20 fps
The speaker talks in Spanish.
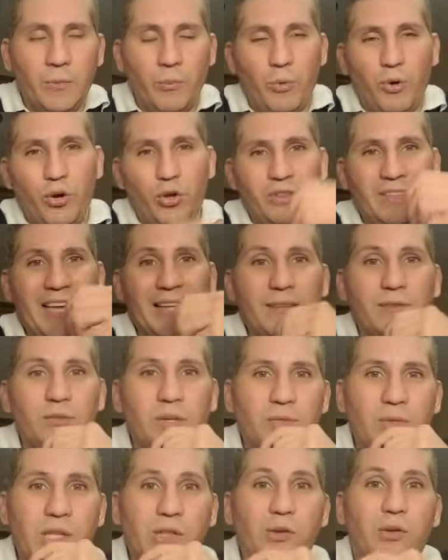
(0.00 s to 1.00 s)
Por lo tanto,
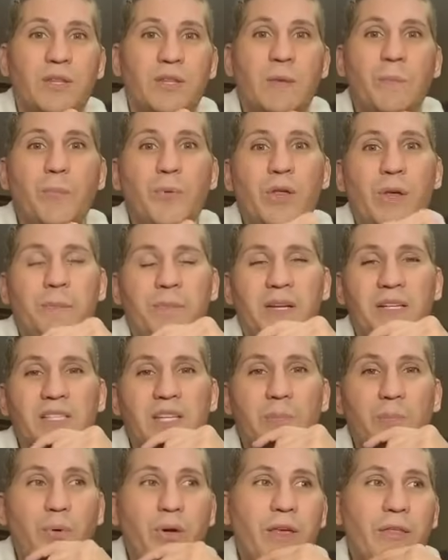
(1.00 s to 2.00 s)
en nuestro tiempo de
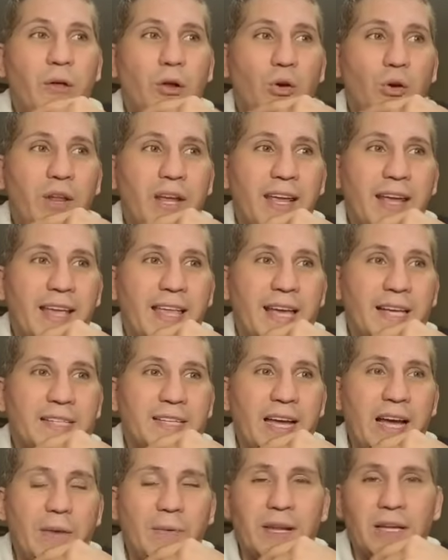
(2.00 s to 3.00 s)
principios de dolores, que ya
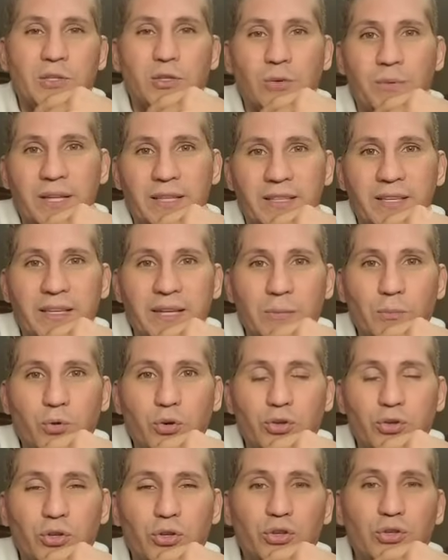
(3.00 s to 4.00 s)
se hablan sobre
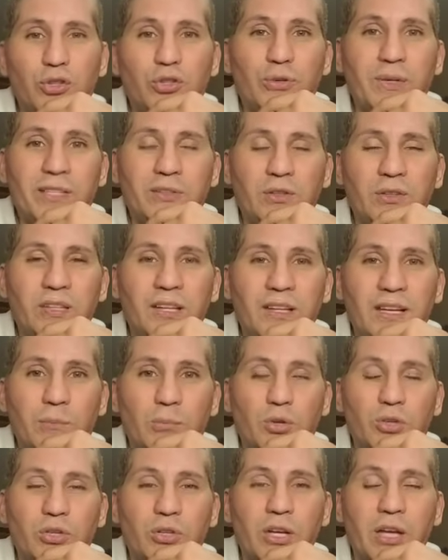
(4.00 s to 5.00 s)
terremotos, todos estos
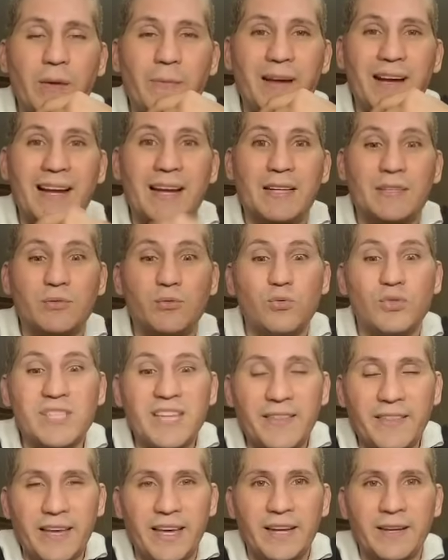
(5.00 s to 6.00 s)
terremotos que van a
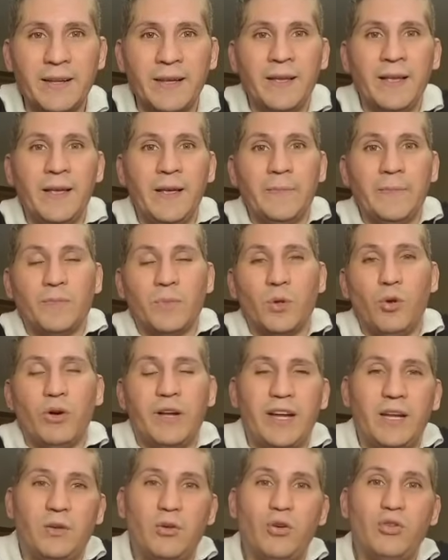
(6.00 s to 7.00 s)
suceder, lo
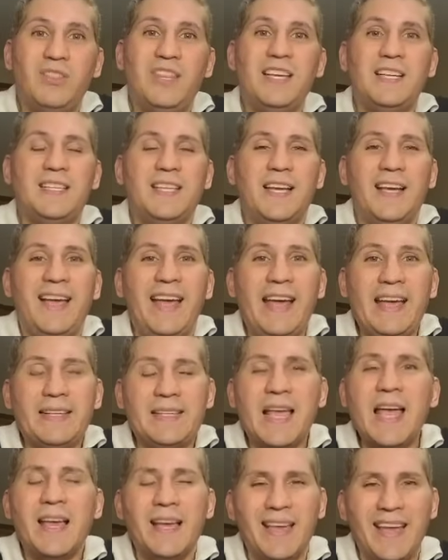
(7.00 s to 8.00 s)
que nos dicen
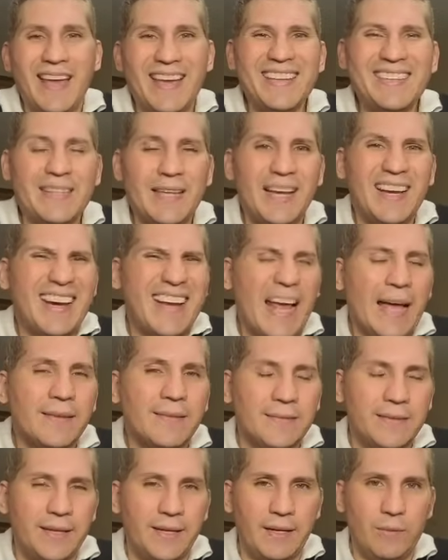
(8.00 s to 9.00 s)
es que este
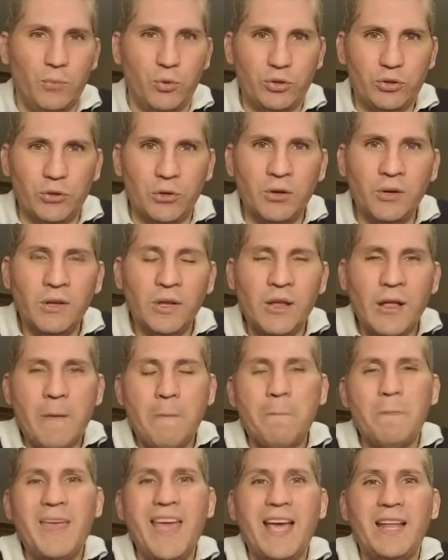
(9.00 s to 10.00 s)
gran terremoto
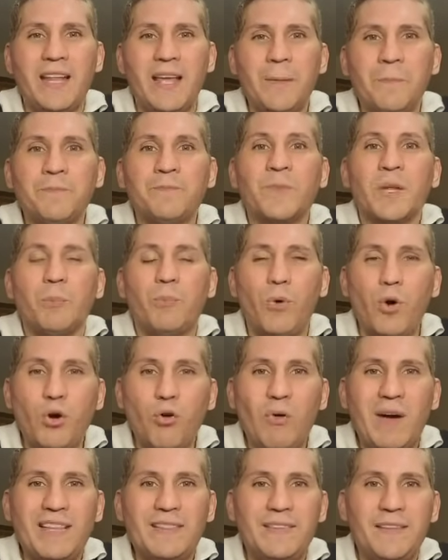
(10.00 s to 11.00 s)
viene
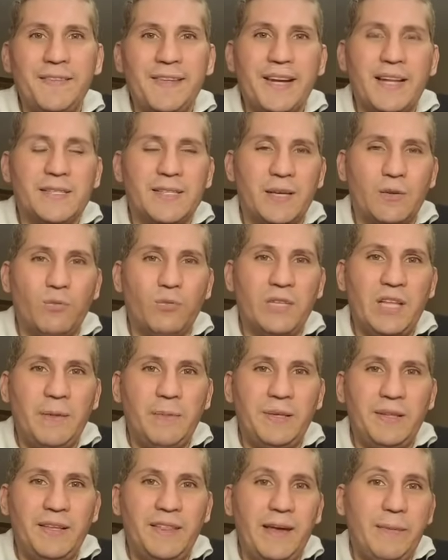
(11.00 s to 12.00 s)
poco antes de la segunda
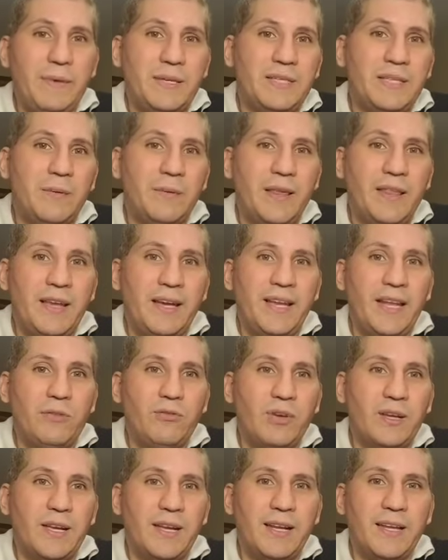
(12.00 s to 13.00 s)
venida visible de
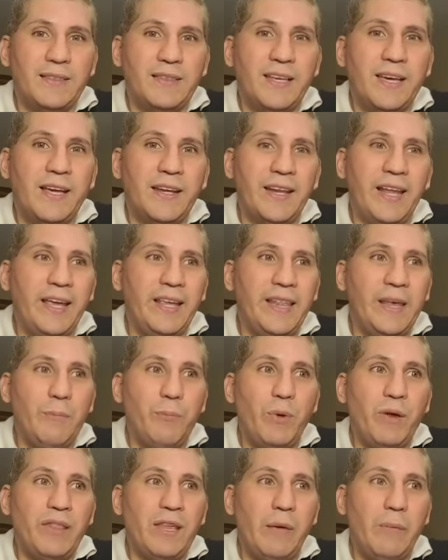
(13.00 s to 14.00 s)
Cristo aquí a la tierra y
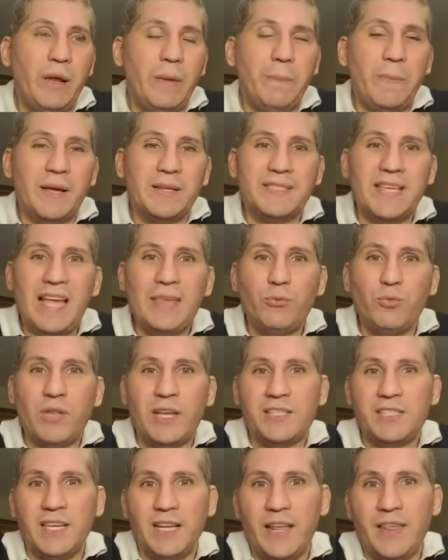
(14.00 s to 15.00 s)
después de haber pasado
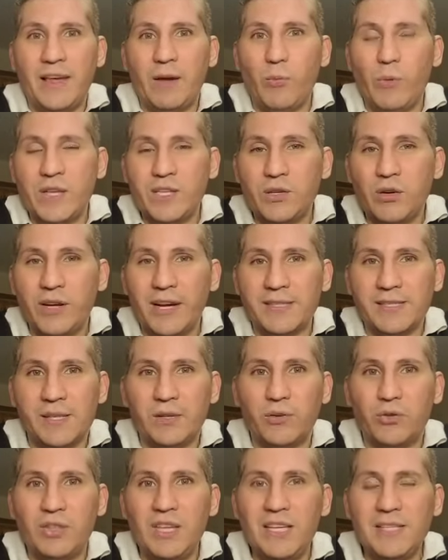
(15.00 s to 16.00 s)
una serie de juicios que se
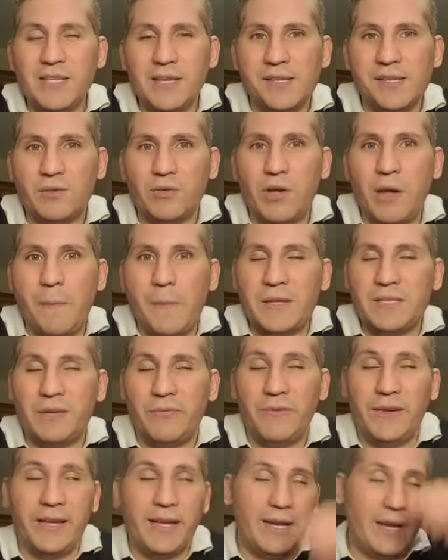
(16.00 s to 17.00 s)
nos dice, se nos
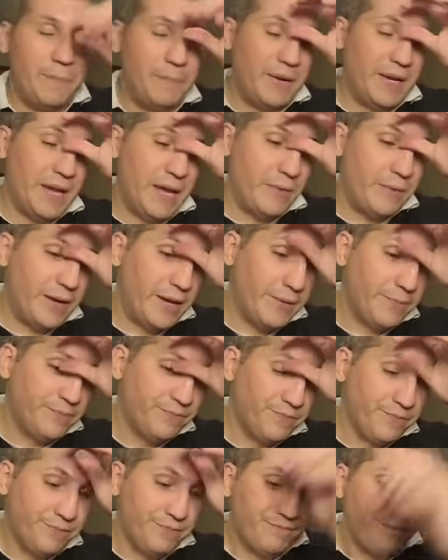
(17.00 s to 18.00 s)
especifica en la palabra,
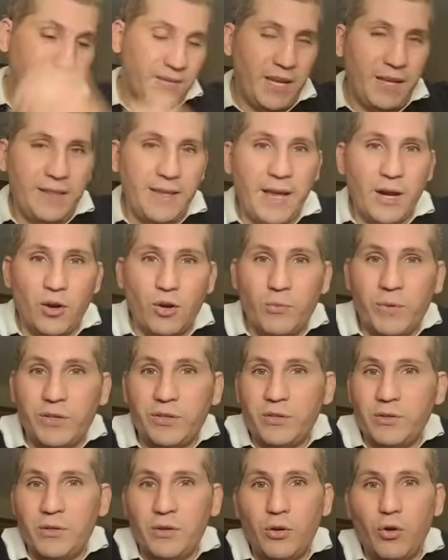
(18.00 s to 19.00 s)
que días como
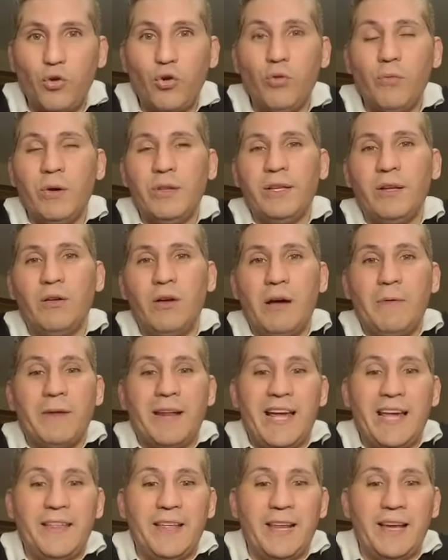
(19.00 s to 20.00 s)
esto no los hubo ni los
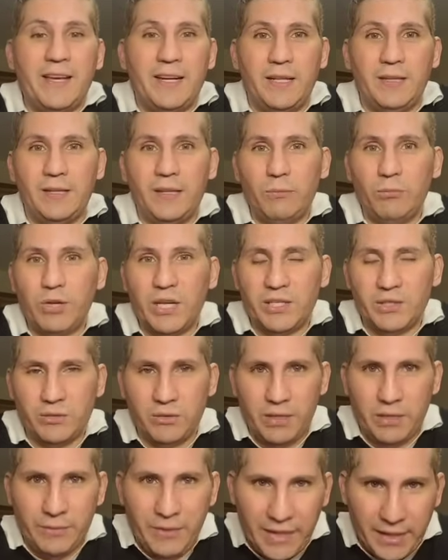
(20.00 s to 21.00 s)
habrá de la gran
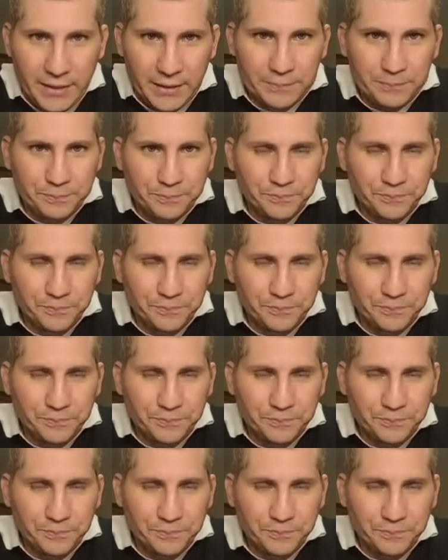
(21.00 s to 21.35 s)
tribulación que viene.